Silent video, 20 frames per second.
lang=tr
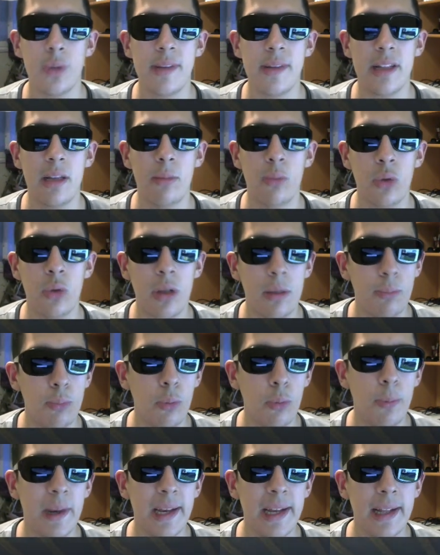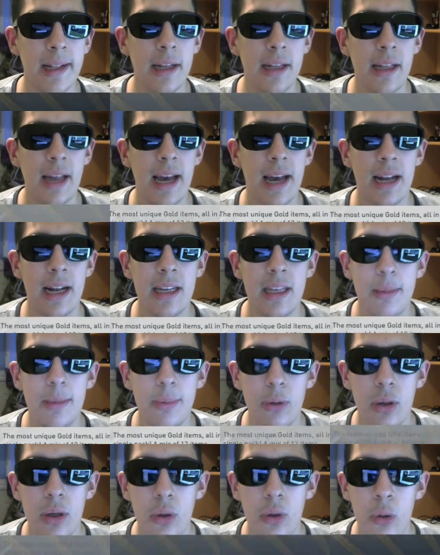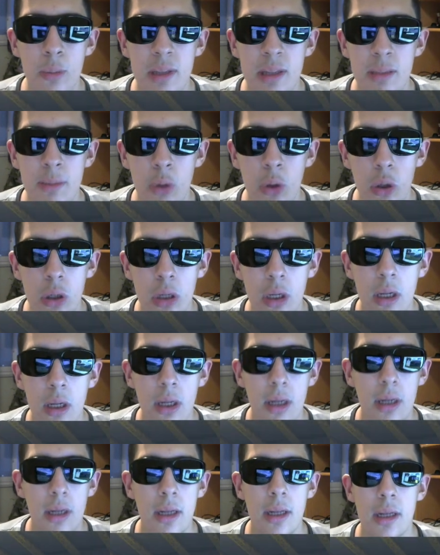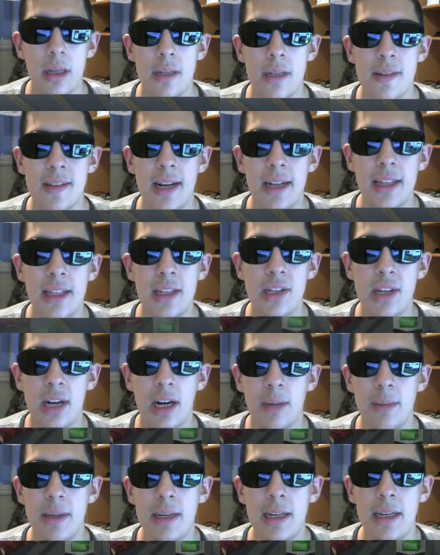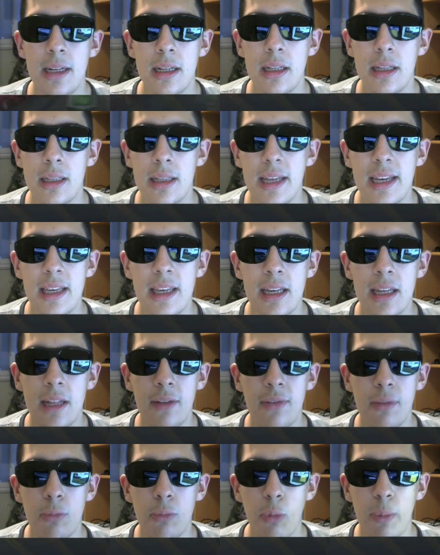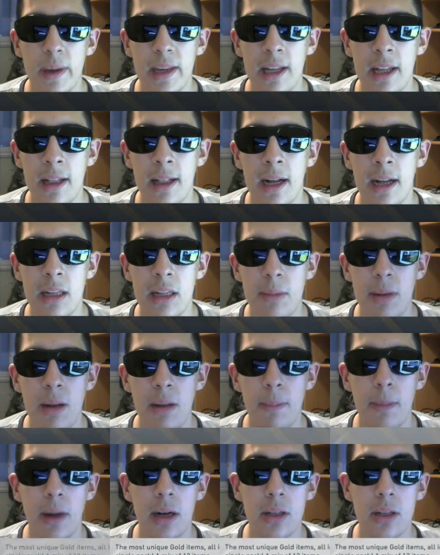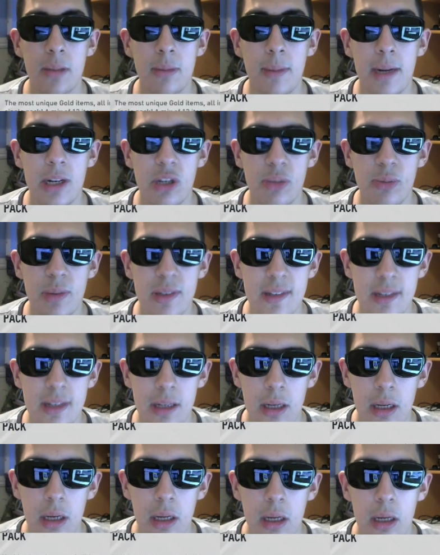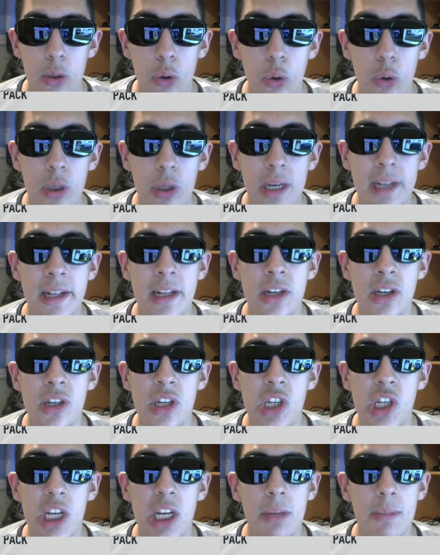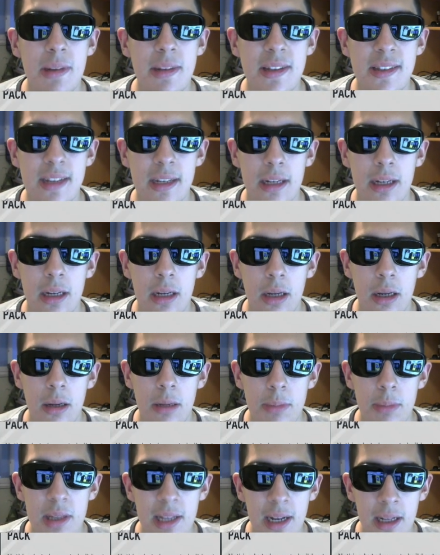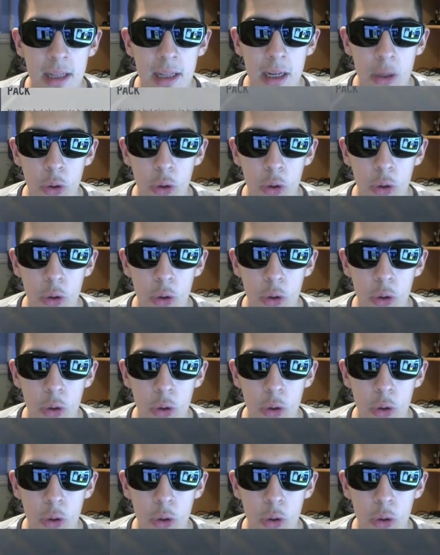Zaten bunla, bu paketlerden herhangi bir ümidim yok. Sadece abi tek hedefim bu paketlerde benim bahtımı açması kötü enerjiyi çekmesi. Bir tane daha